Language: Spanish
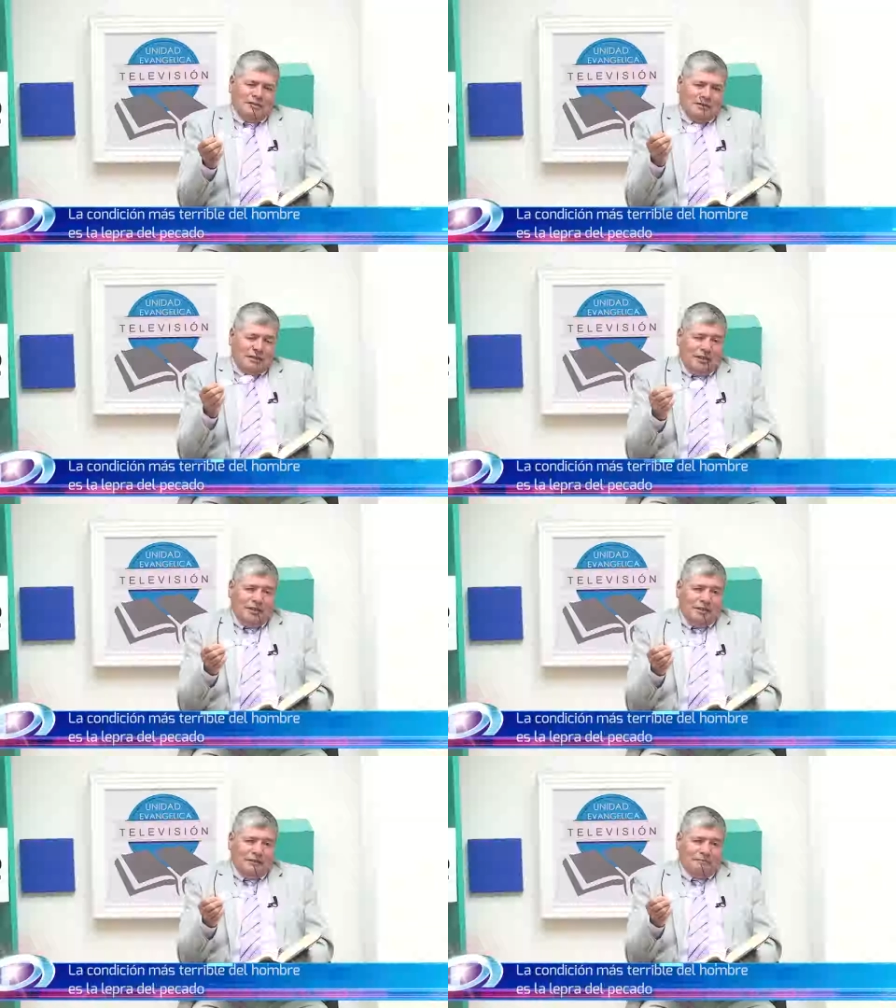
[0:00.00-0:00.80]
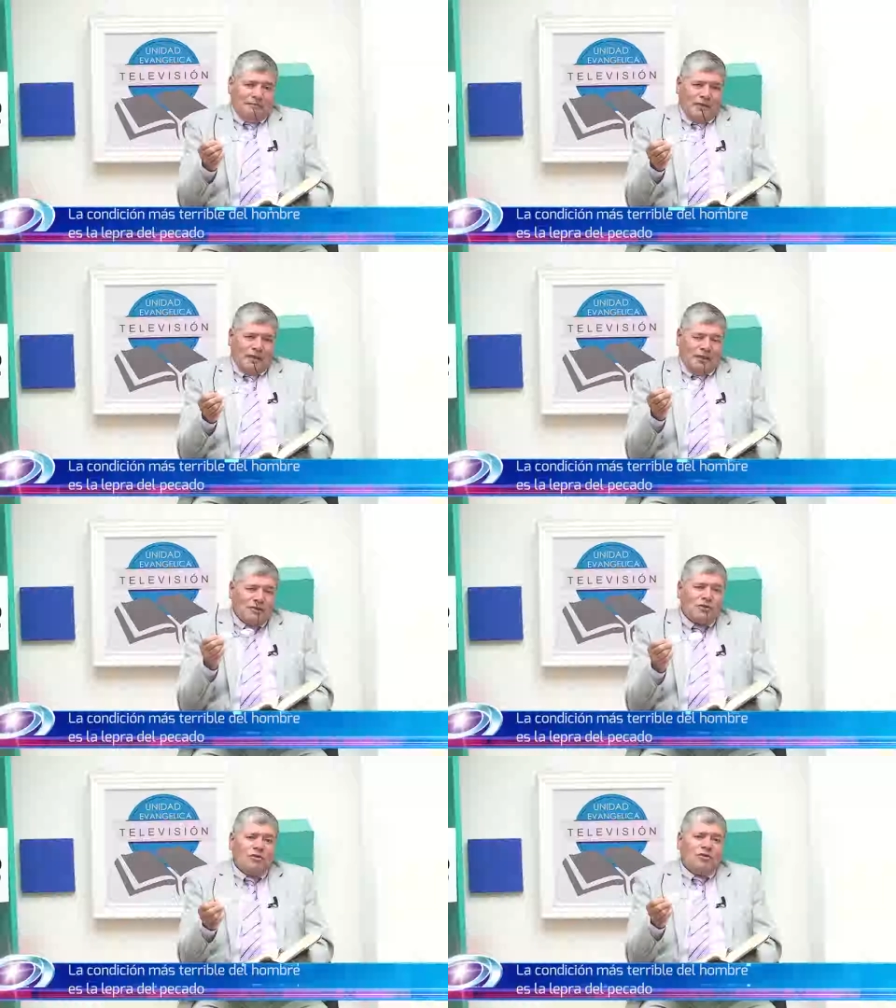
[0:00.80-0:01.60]
¿Ya? Y
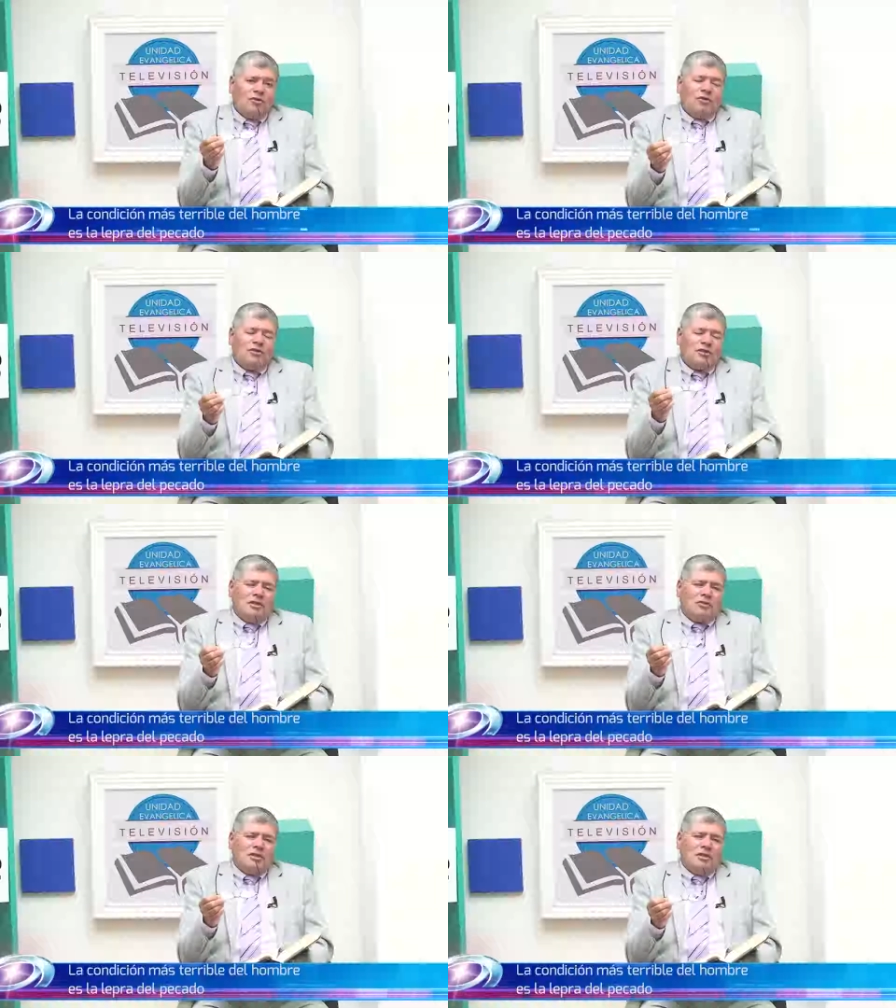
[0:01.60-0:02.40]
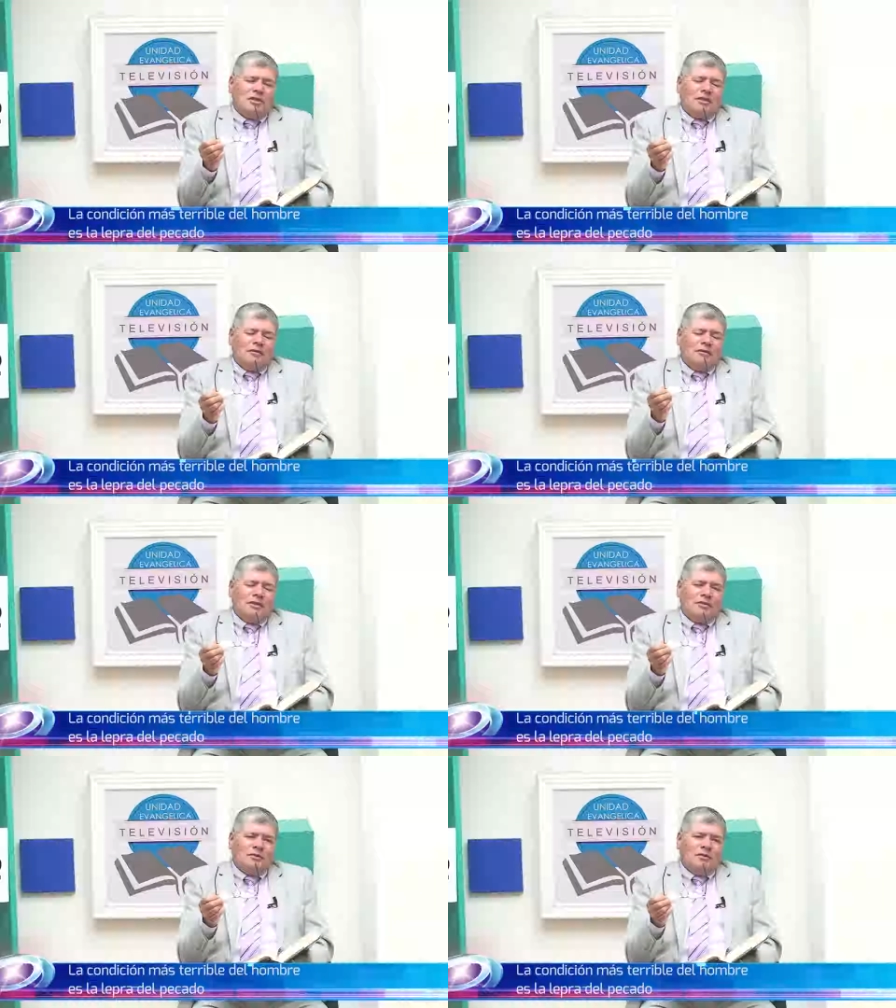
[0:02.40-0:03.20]
eso es lo que yo quiero decirle a usted en este
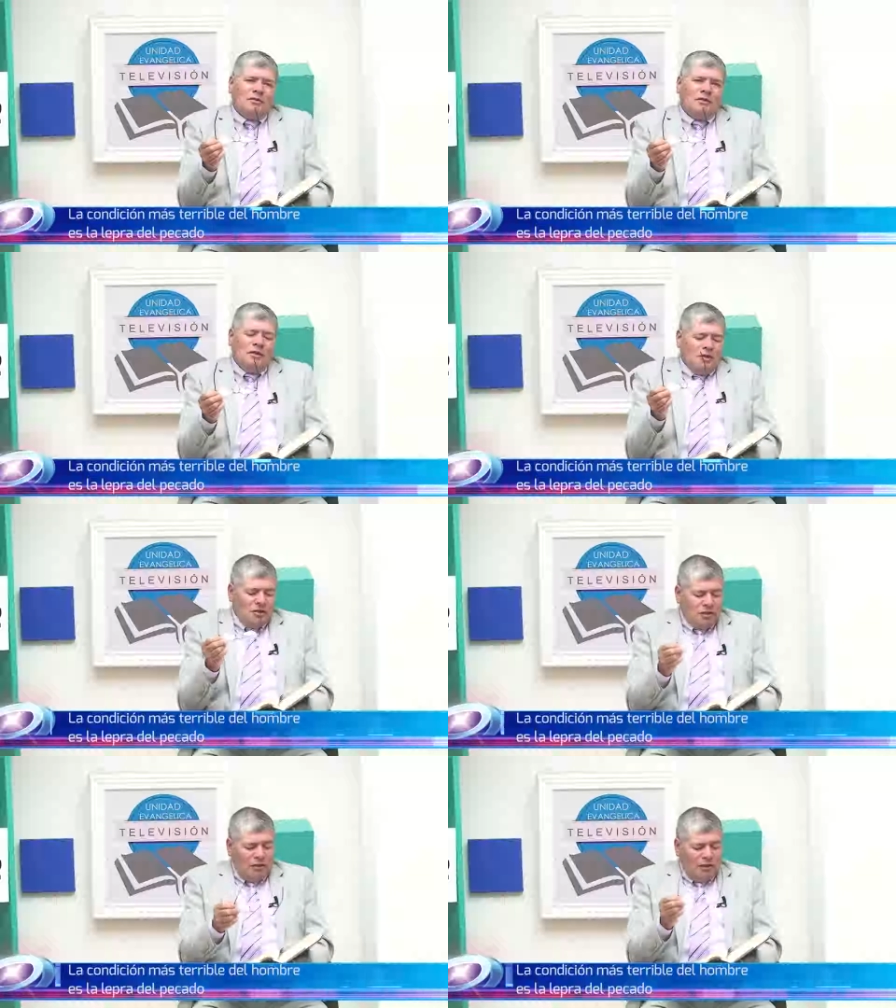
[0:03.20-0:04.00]
momento. Y ahora